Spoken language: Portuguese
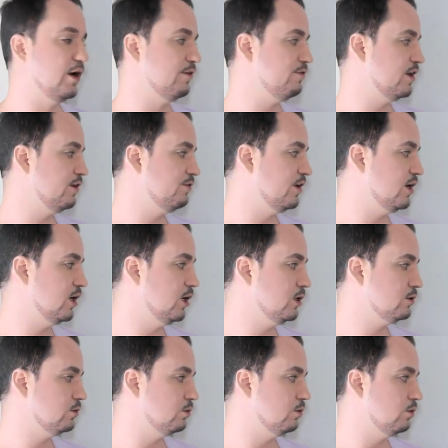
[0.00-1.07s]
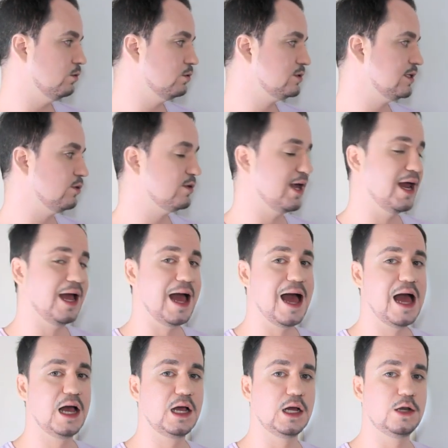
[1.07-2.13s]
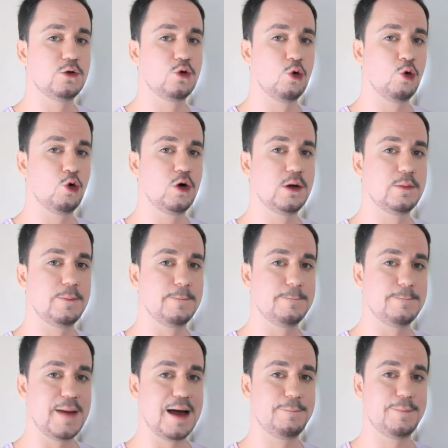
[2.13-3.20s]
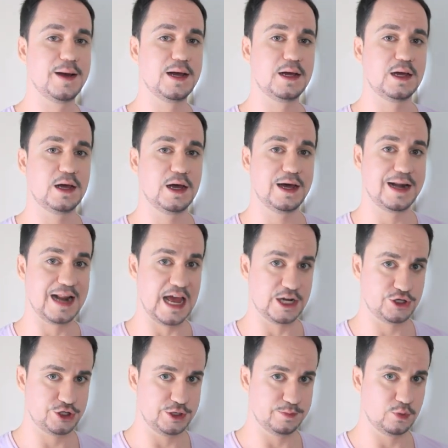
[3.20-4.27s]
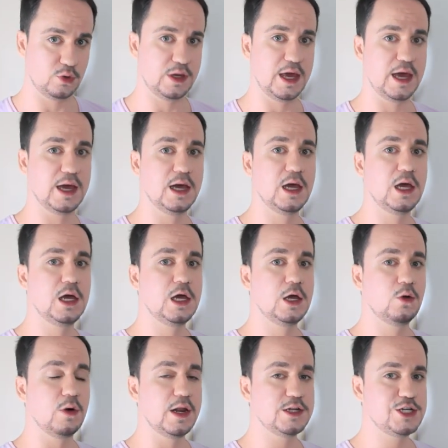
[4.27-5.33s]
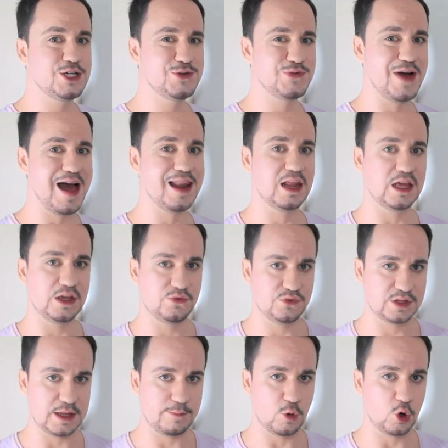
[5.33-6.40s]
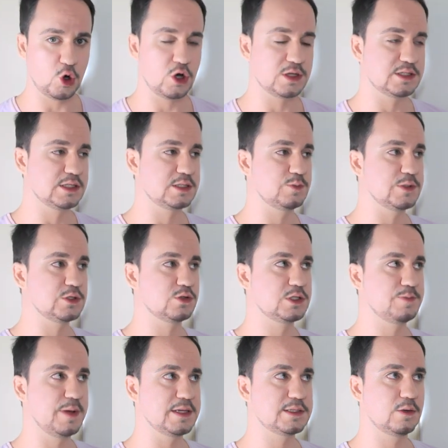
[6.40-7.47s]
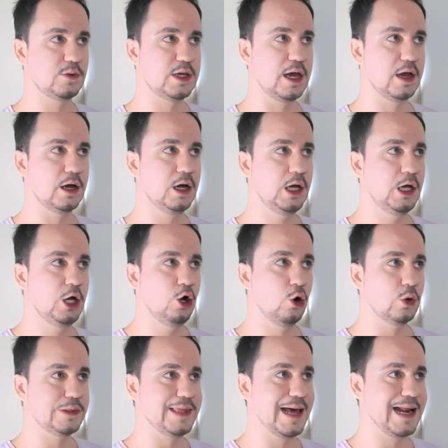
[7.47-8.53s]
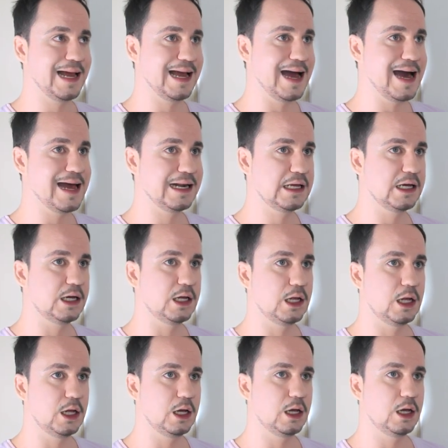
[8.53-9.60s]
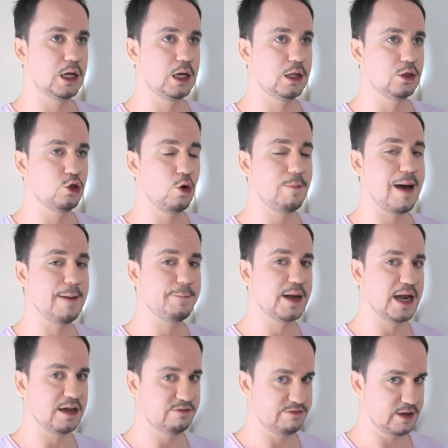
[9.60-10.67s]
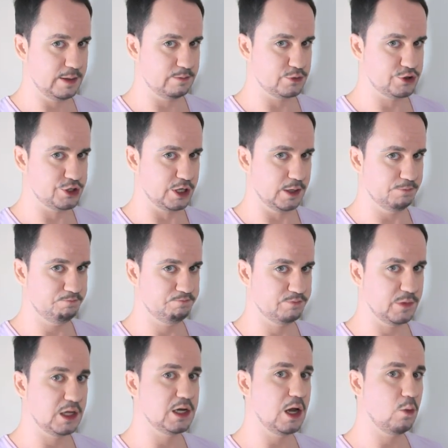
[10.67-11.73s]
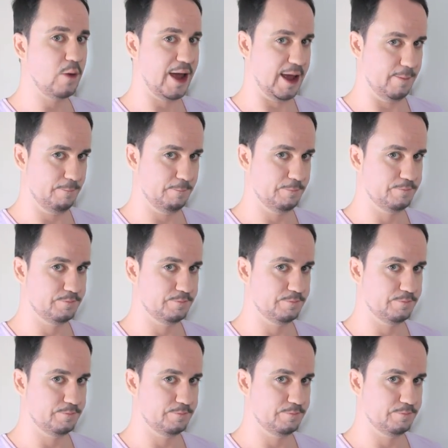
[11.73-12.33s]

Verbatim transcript: verificando o seu Darakarka no mapa Rashi, porque quando a gente fala em vida amorosa, as pessoas pensam que é o Darakarka no mapa Navamsha, e não é.